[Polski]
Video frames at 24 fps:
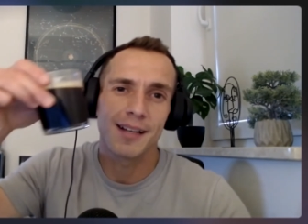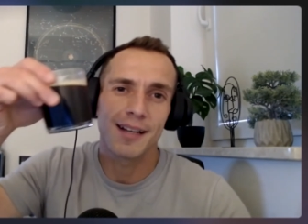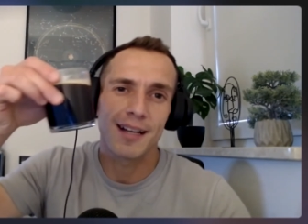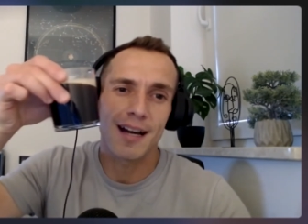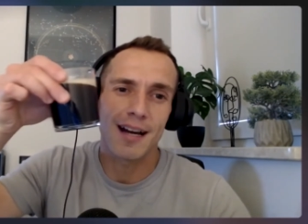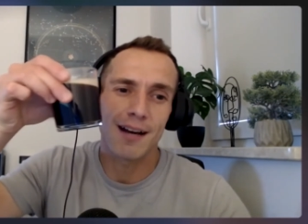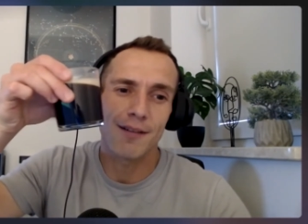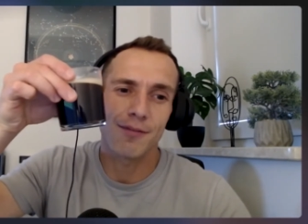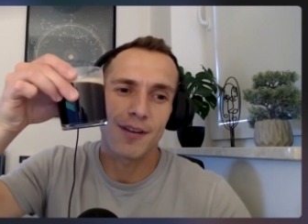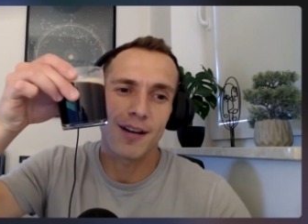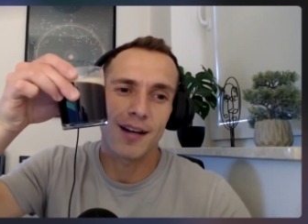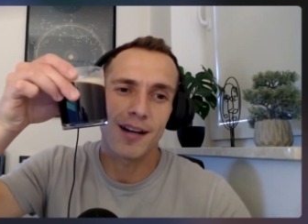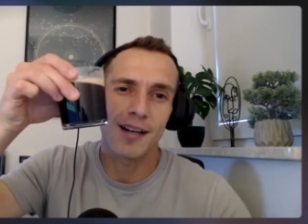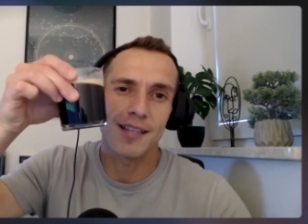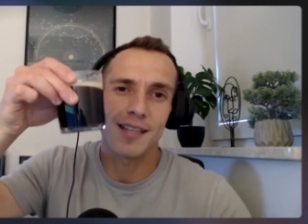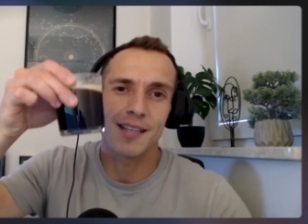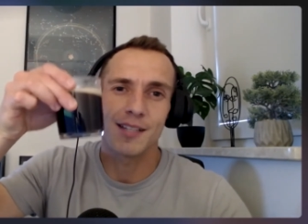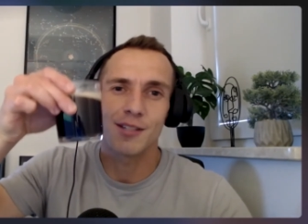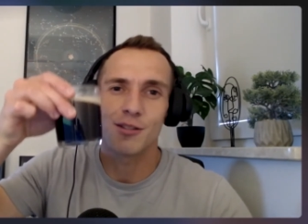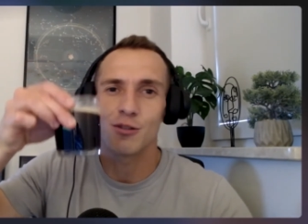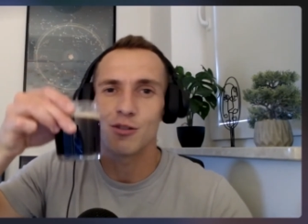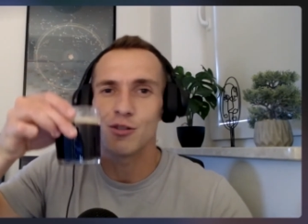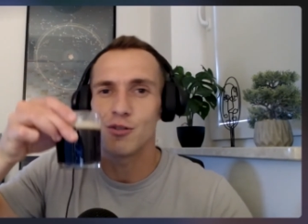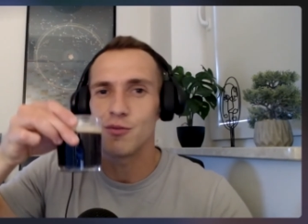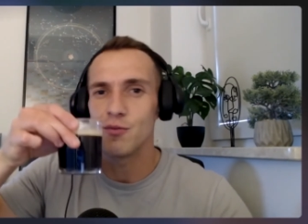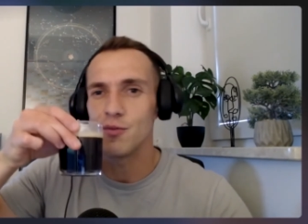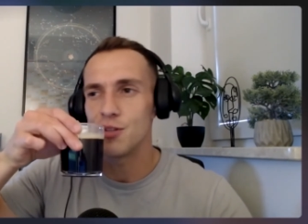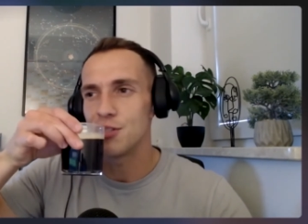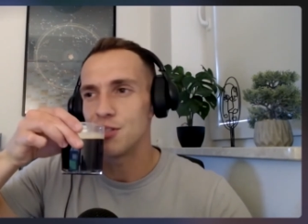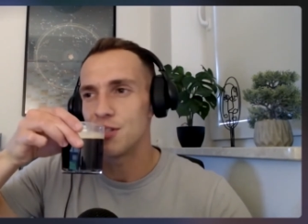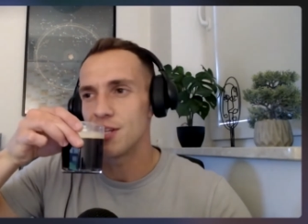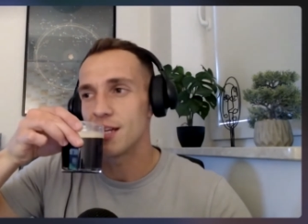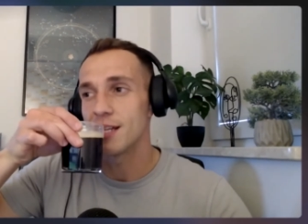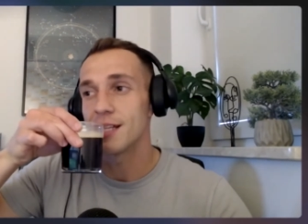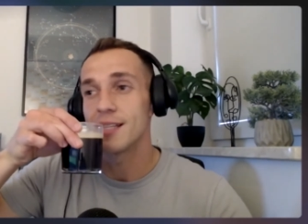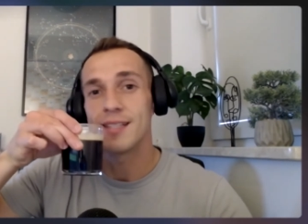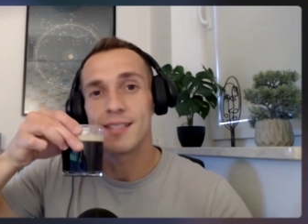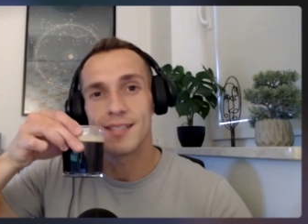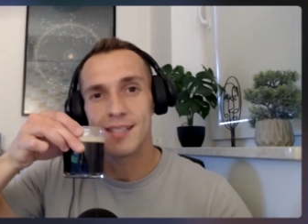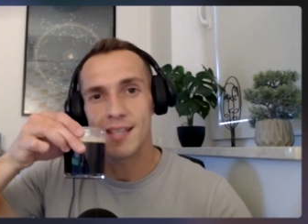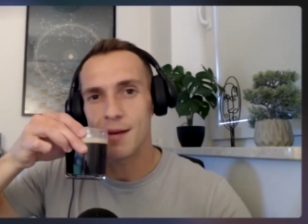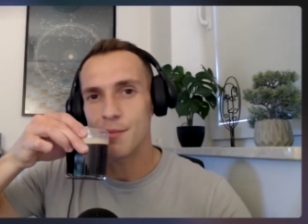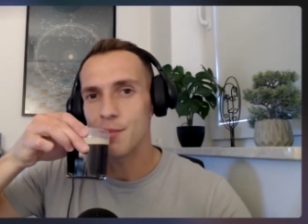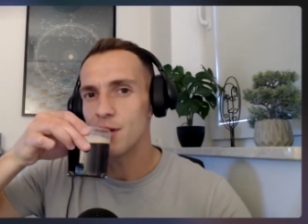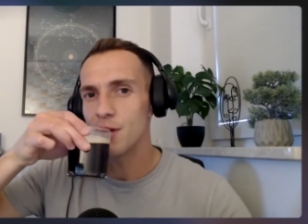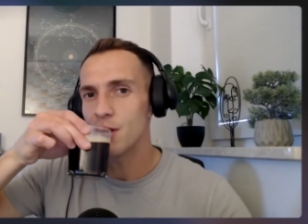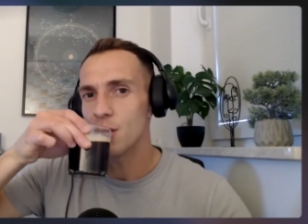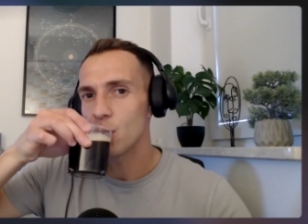Kawka jest oczywiście z
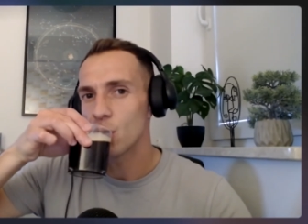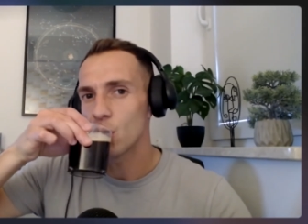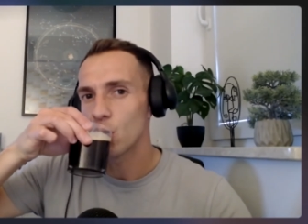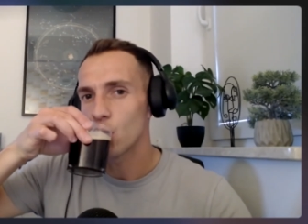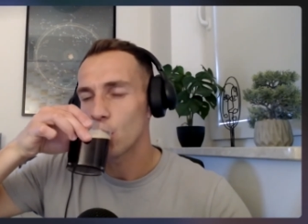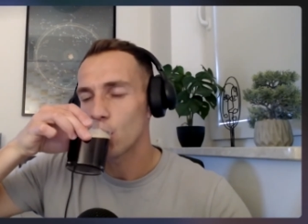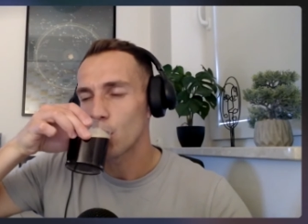nami,